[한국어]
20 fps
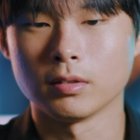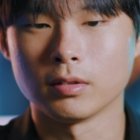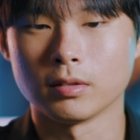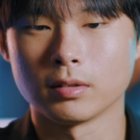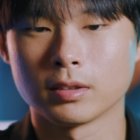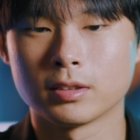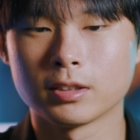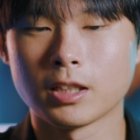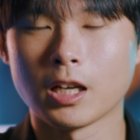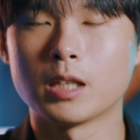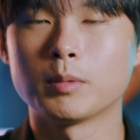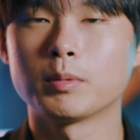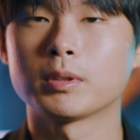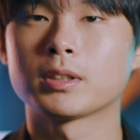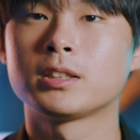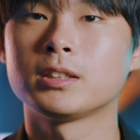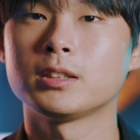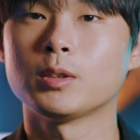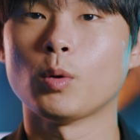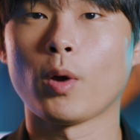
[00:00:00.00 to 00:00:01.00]
어, 그 다음은
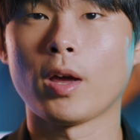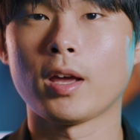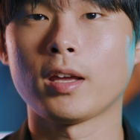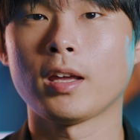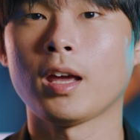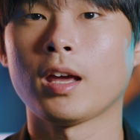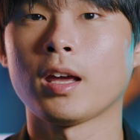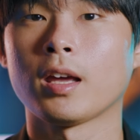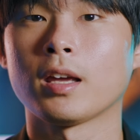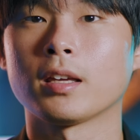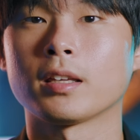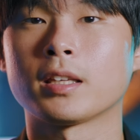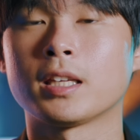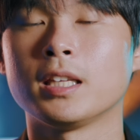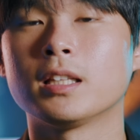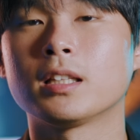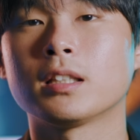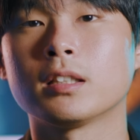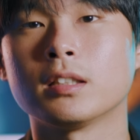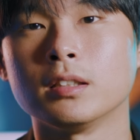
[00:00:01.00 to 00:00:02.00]
그 외에
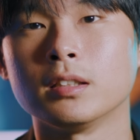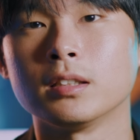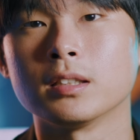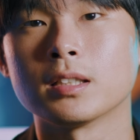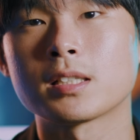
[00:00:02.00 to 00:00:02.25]
기능들